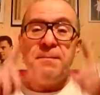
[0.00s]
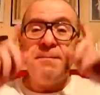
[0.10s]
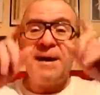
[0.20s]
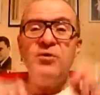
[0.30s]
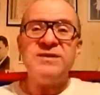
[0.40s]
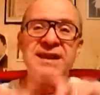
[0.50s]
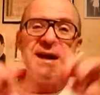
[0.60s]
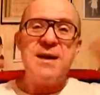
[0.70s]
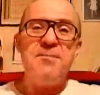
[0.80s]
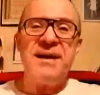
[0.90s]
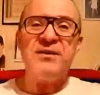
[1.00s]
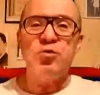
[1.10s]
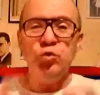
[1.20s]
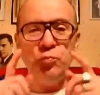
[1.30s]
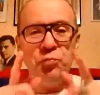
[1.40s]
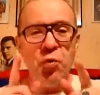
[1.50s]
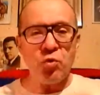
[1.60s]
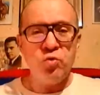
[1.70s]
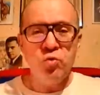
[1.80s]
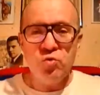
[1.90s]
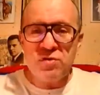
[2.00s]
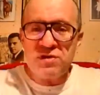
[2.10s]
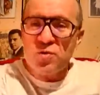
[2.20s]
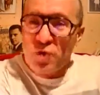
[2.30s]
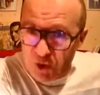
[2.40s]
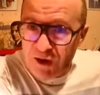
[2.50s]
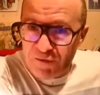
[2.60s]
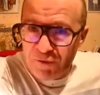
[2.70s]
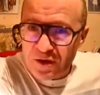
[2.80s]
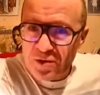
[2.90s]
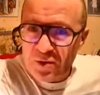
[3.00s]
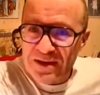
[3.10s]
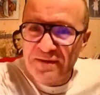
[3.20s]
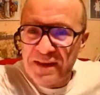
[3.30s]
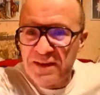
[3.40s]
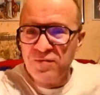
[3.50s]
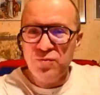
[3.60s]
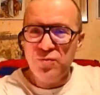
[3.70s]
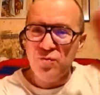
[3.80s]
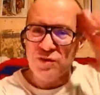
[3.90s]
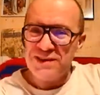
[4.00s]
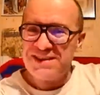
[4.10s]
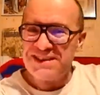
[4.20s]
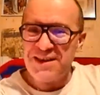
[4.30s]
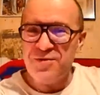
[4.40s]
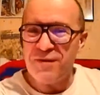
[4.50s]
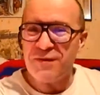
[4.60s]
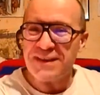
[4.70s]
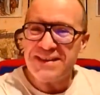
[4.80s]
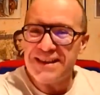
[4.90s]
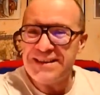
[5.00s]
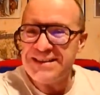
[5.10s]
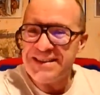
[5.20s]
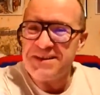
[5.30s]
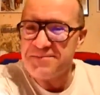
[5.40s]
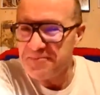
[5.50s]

Par le ciel, partout, pour tous, que la force soit avec vous. Salut et fraternité.